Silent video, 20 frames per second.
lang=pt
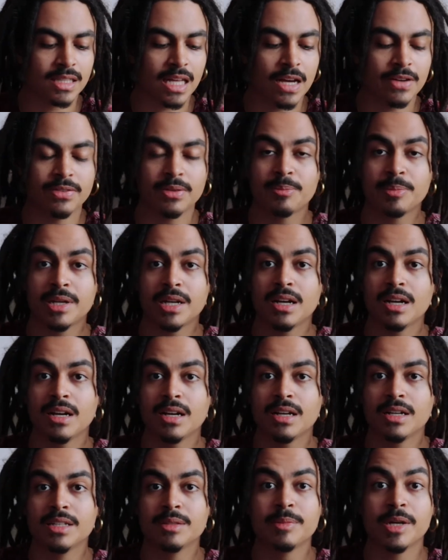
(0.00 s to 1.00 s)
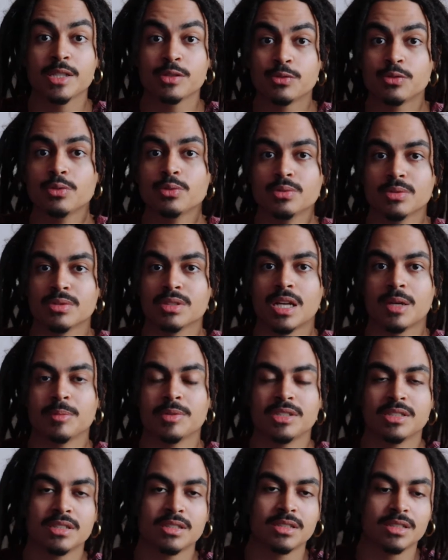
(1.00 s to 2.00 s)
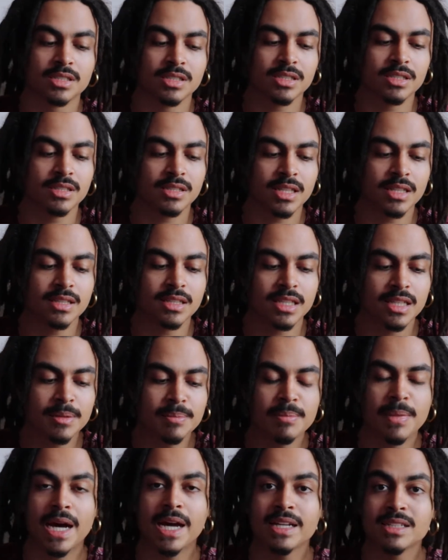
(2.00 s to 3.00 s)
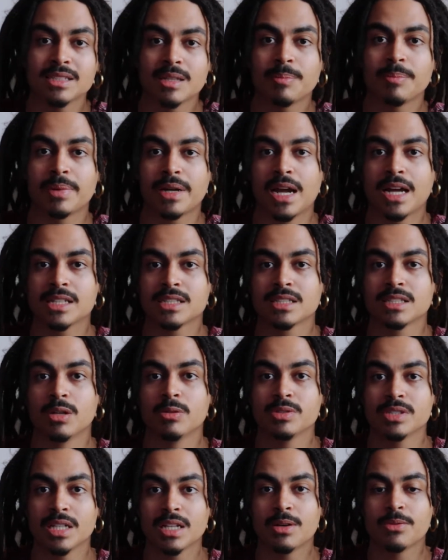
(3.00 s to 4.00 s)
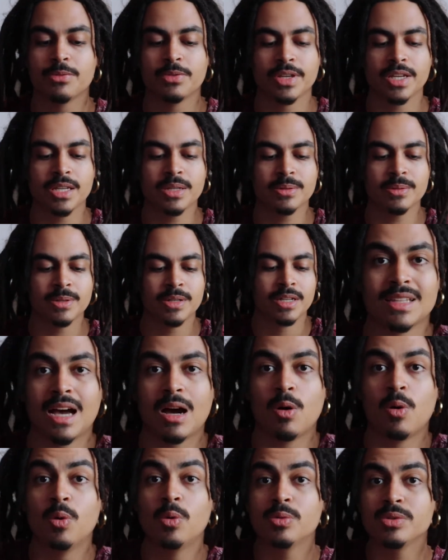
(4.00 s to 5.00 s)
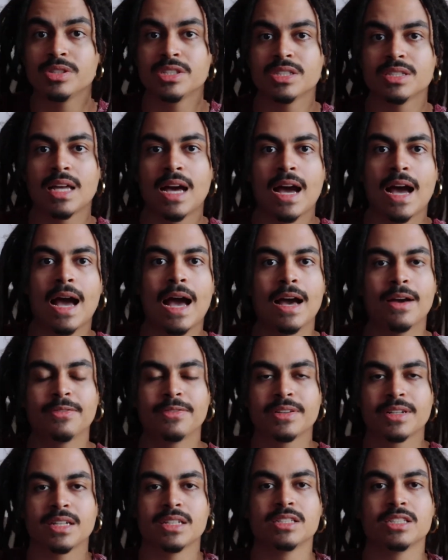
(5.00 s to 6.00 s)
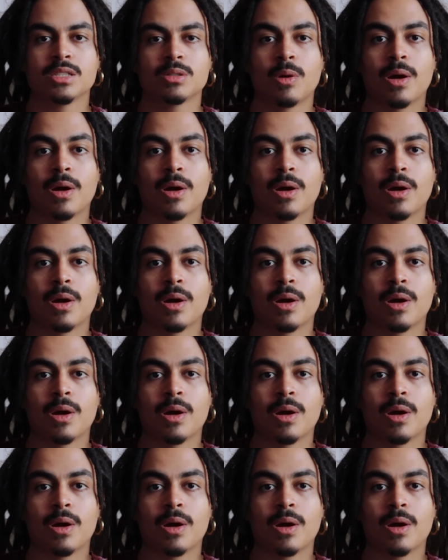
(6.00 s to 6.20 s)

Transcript: dava para ir mais fundo, sabe? De, de entender mais a prática, da onde ela veio, da onde da África, de